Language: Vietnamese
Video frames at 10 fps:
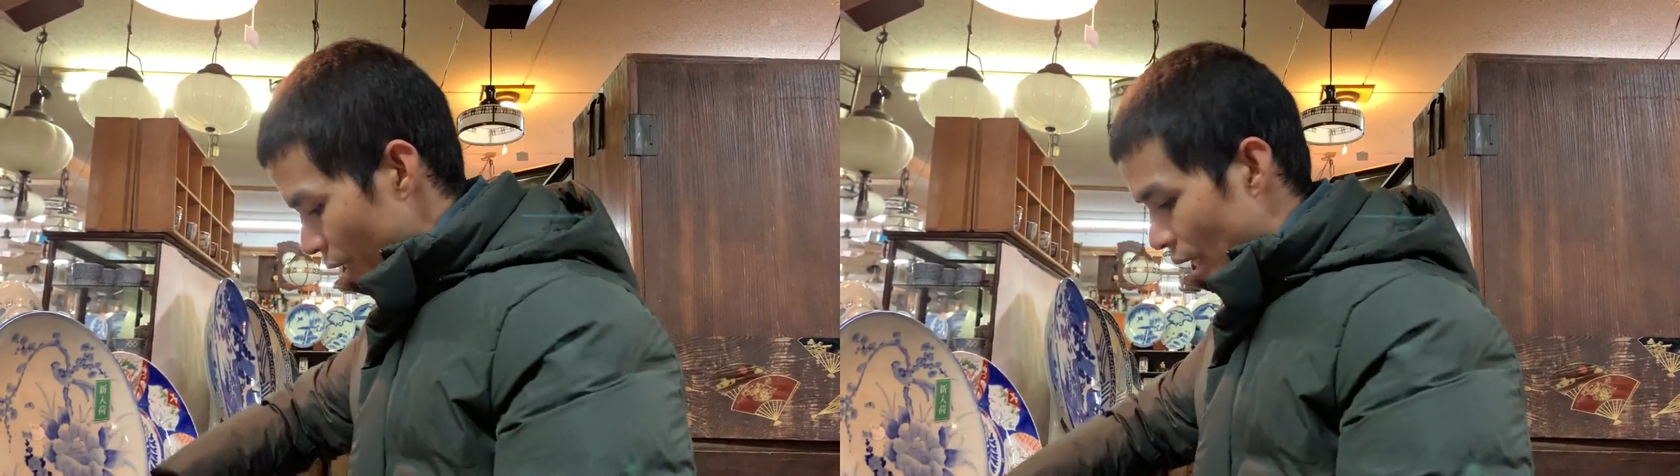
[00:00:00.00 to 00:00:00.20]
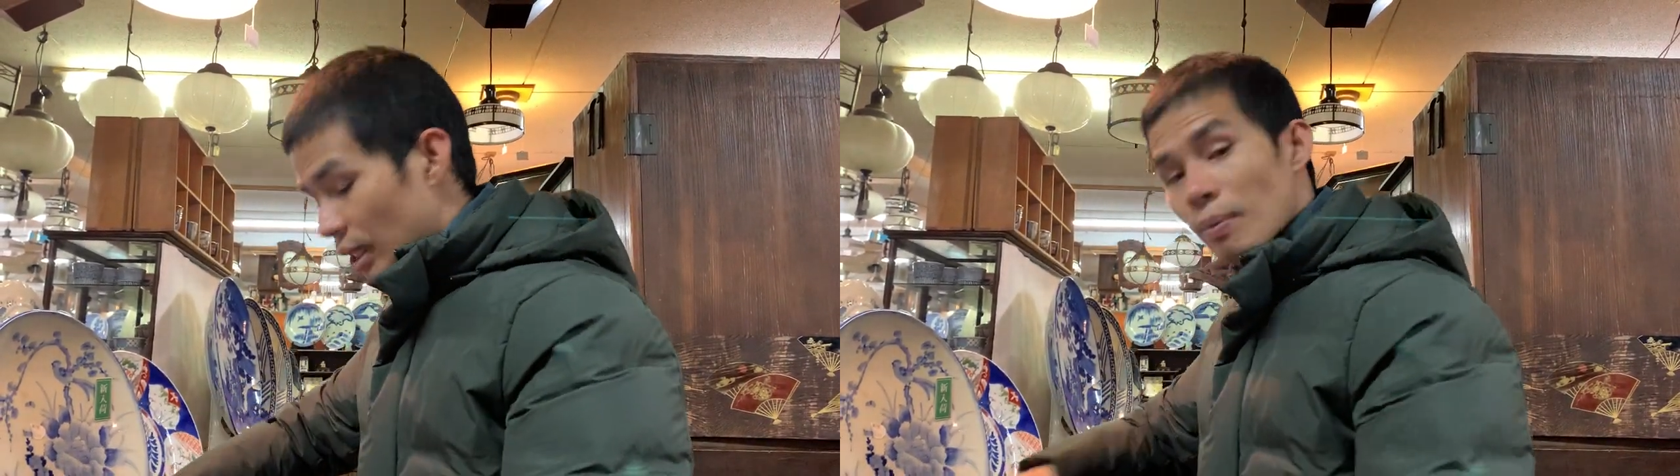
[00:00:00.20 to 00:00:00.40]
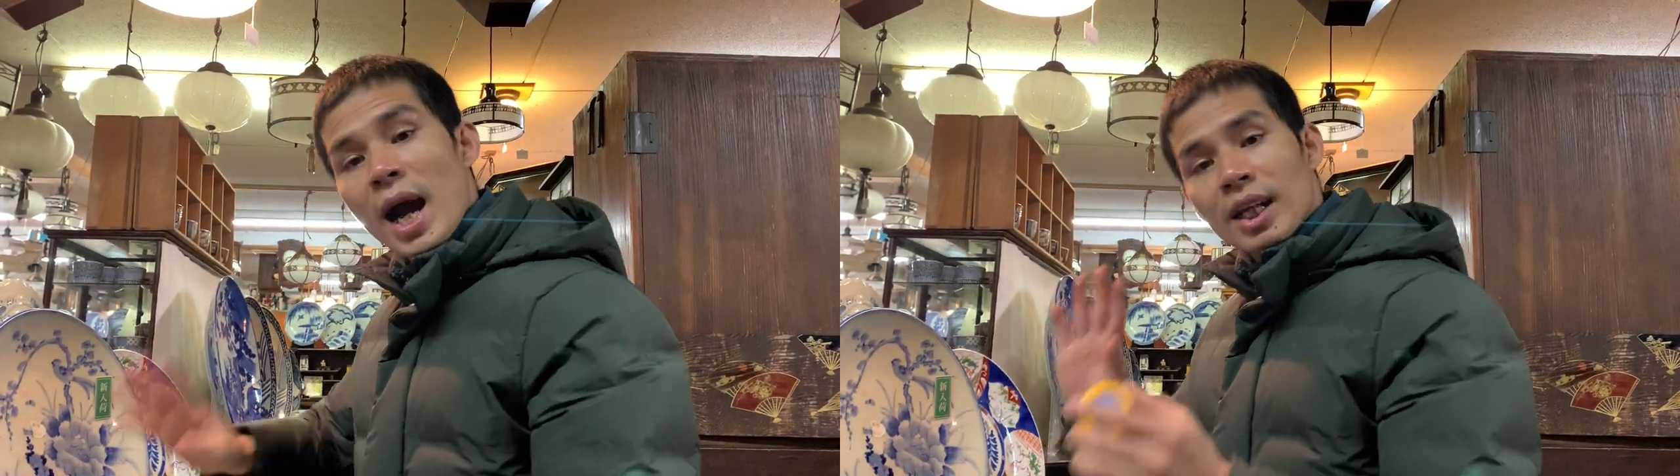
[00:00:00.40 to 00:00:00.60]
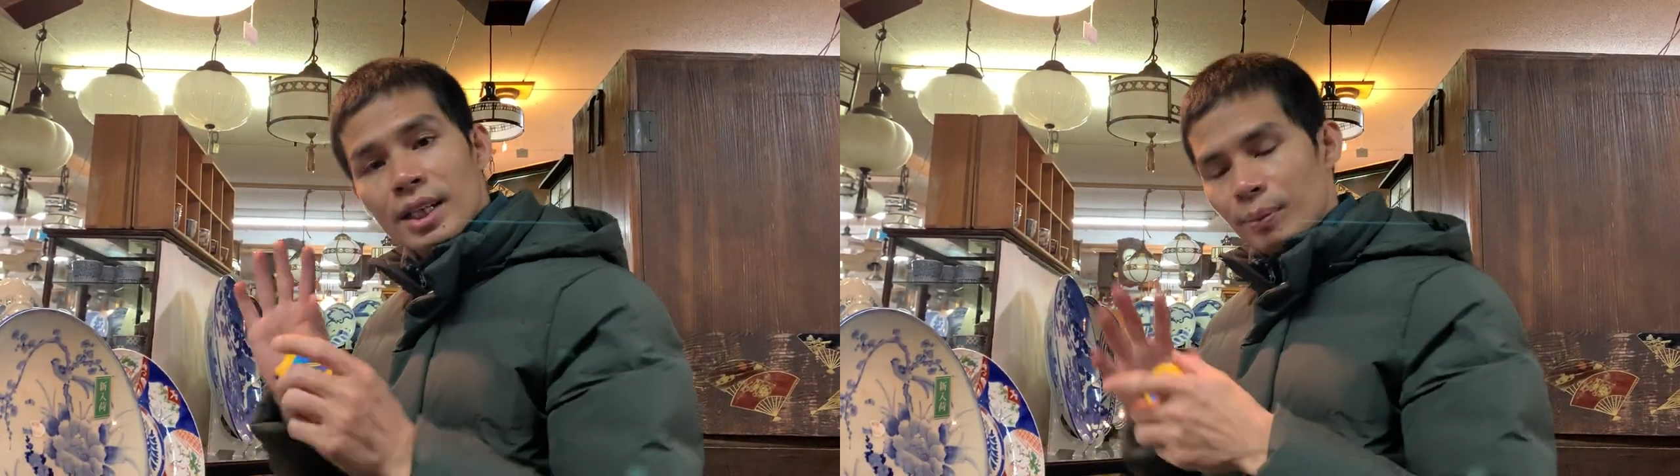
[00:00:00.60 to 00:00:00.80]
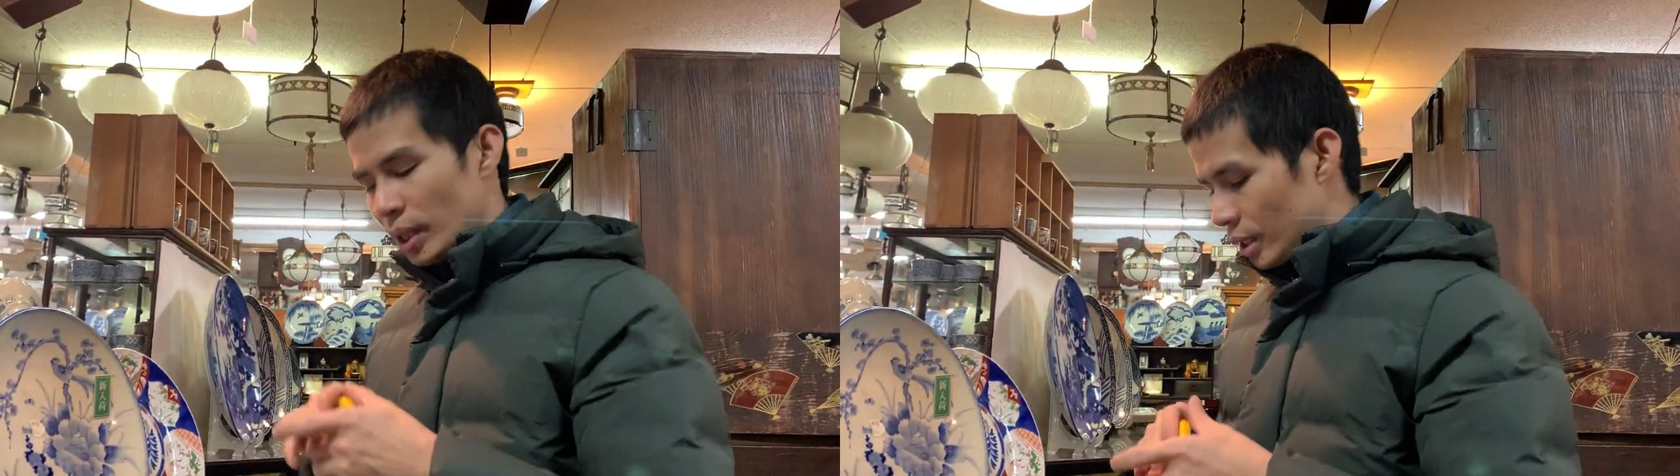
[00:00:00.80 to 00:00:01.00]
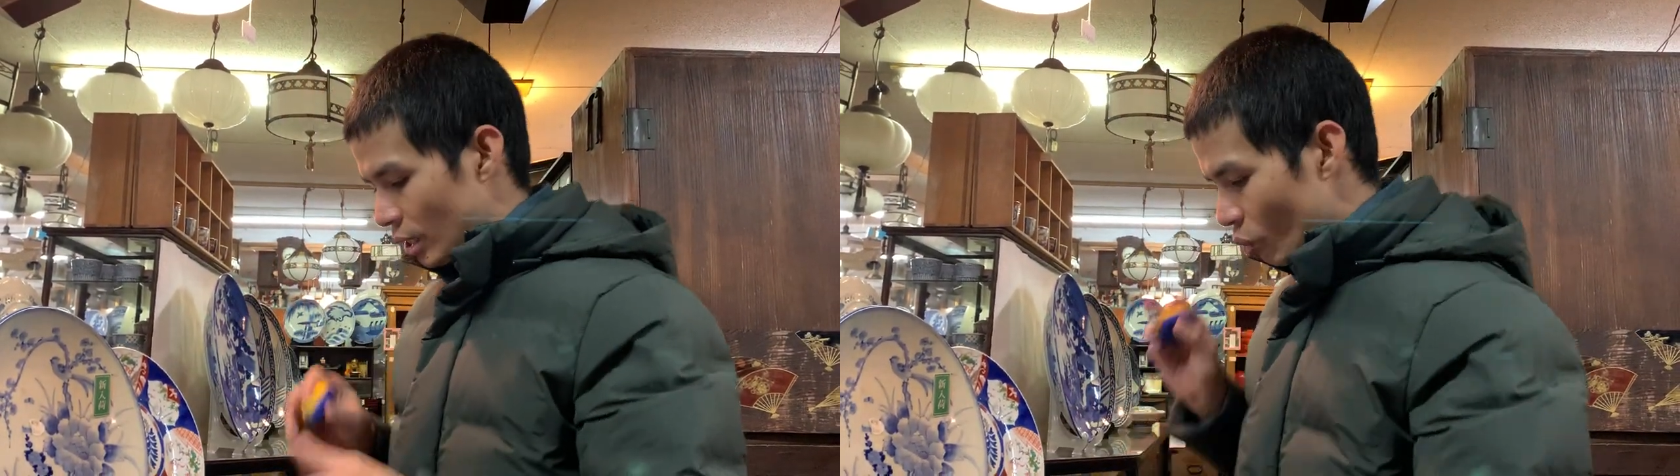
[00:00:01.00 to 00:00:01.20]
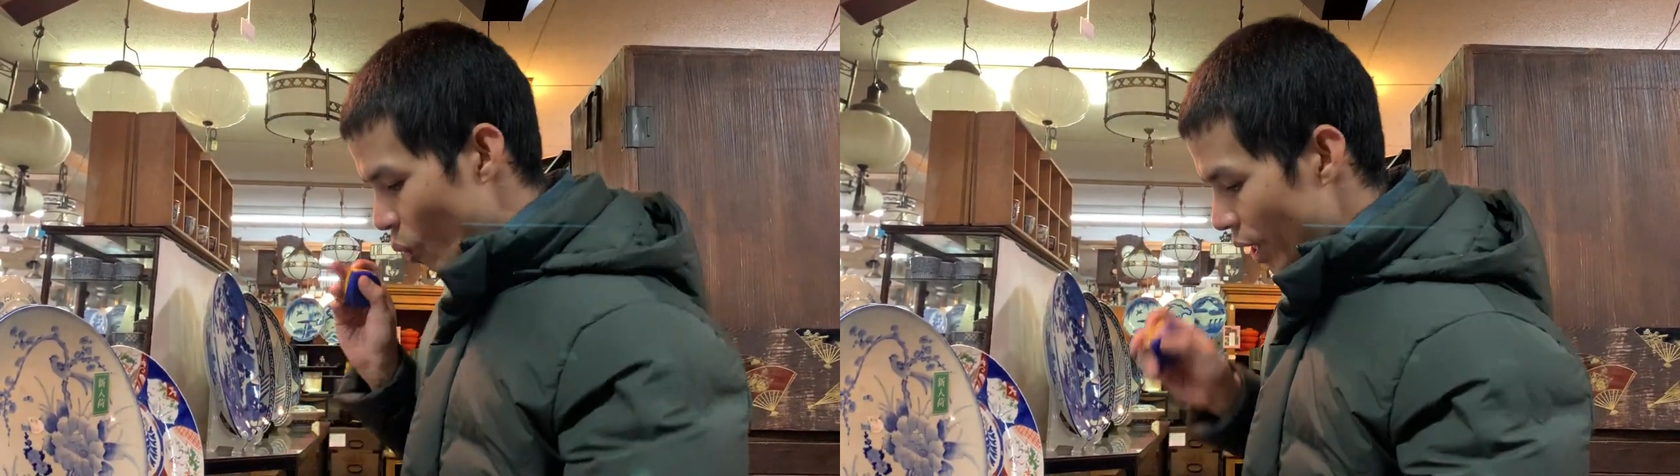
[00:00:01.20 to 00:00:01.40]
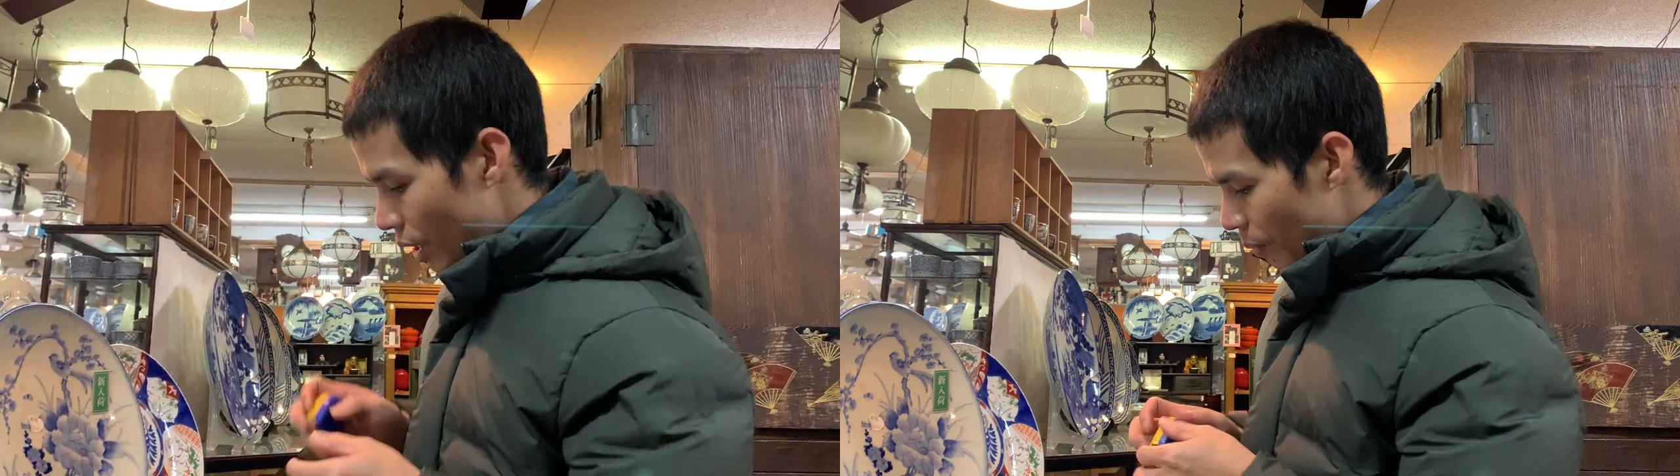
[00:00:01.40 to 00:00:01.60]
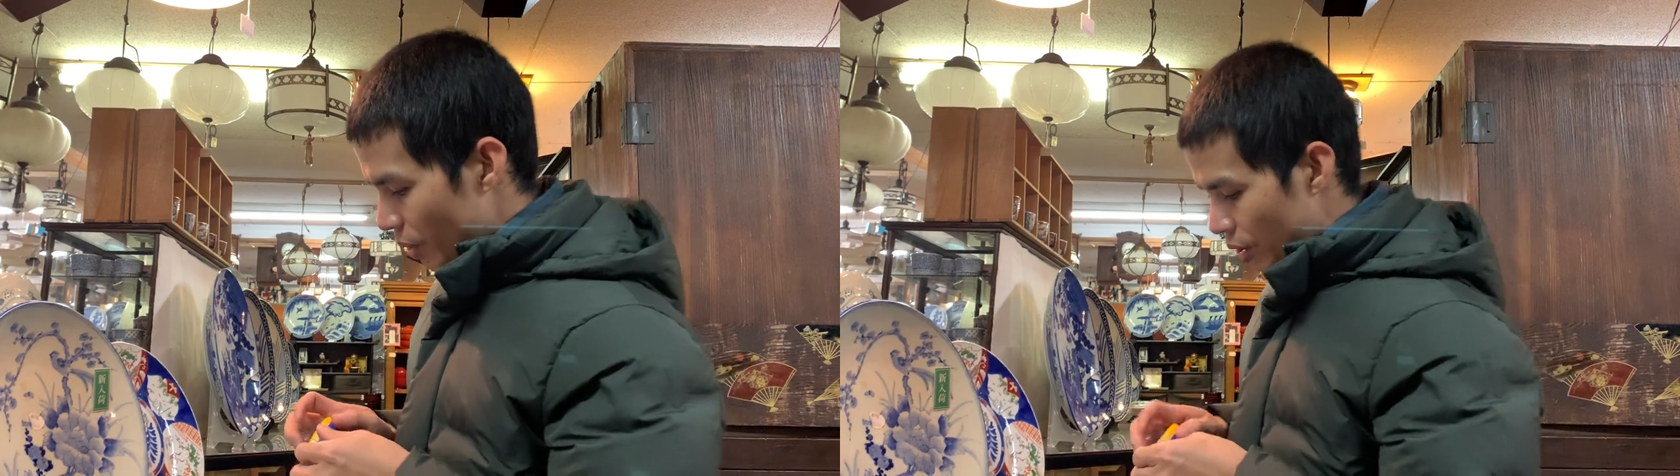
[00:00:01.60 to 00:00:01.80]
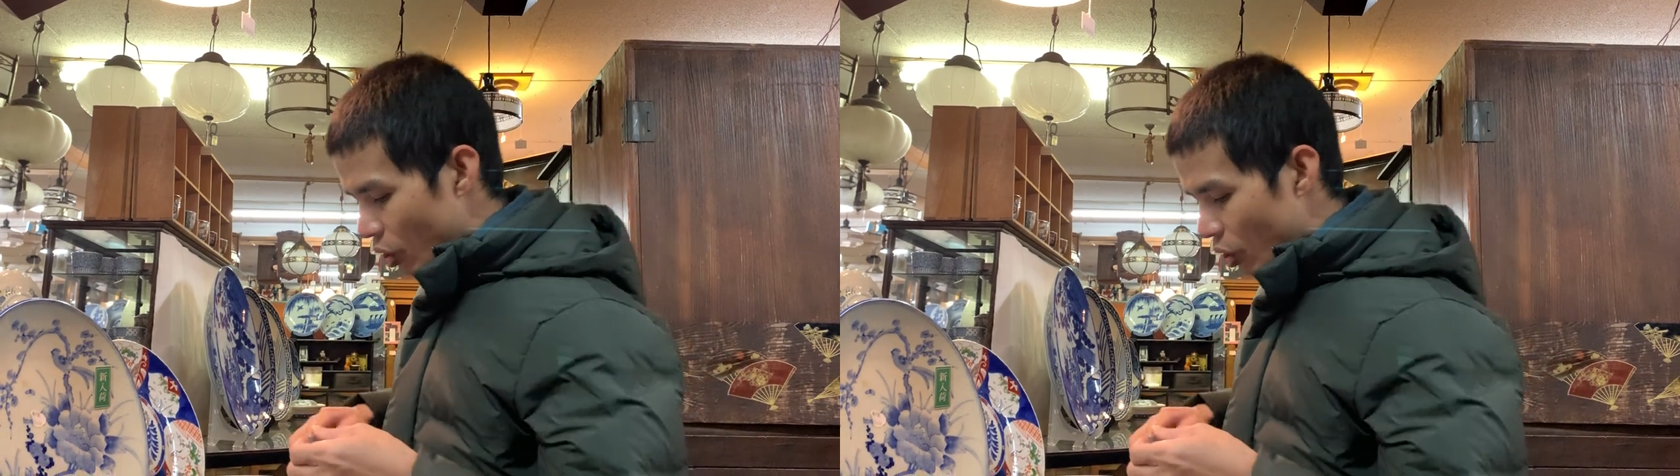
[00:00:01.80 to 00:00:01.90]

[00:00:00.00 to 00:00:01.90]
cái thứ ba thì mình sẽ quay à mình